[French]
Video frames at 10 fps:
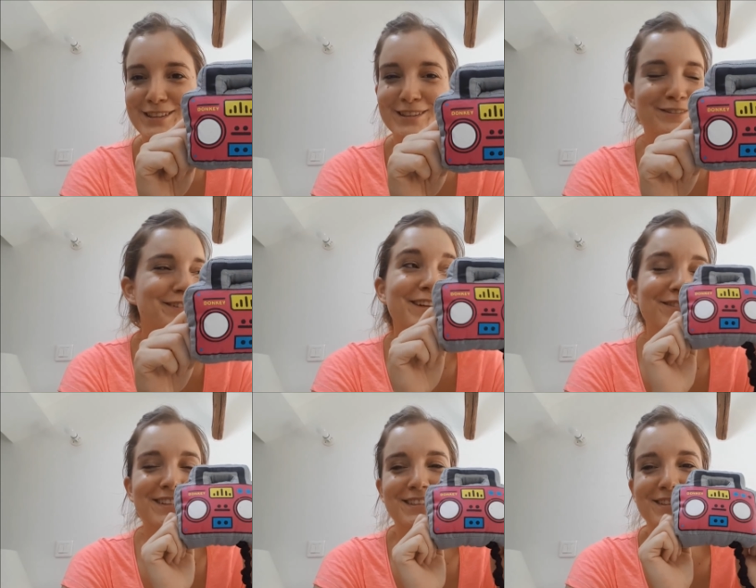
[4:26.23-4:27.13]
Sophie, elle
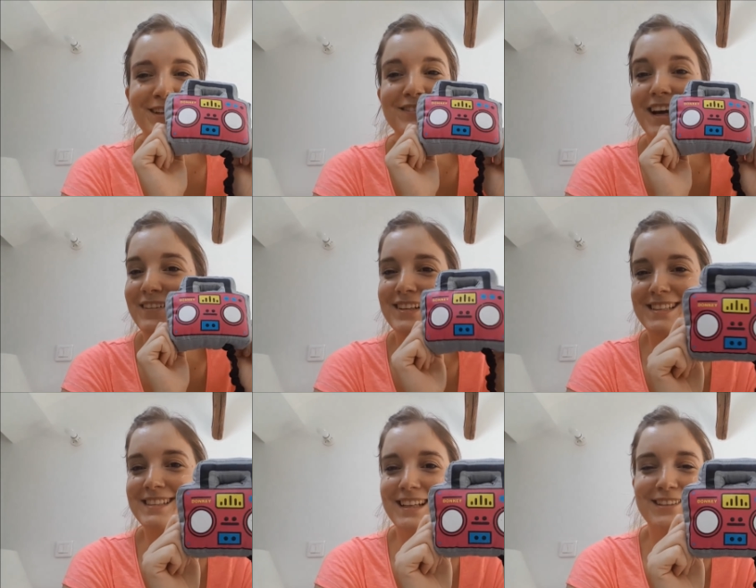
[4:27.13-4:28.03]
va s'endormir avec
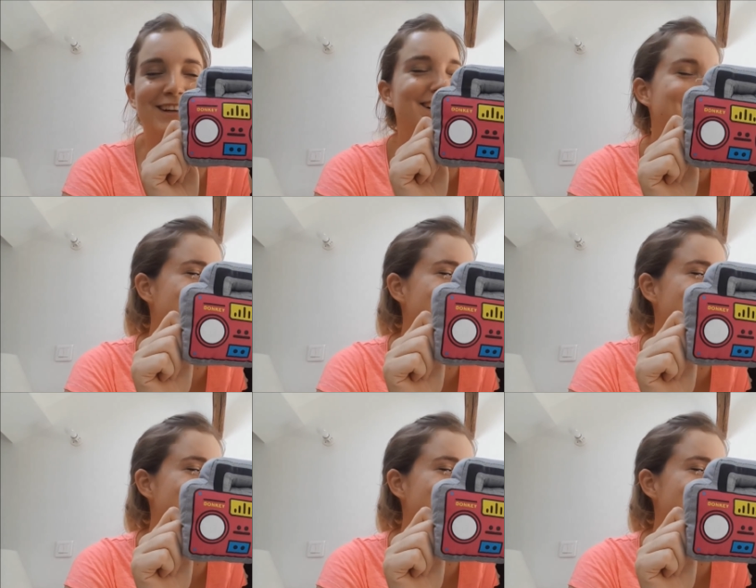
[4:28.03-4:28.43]
ça quoi.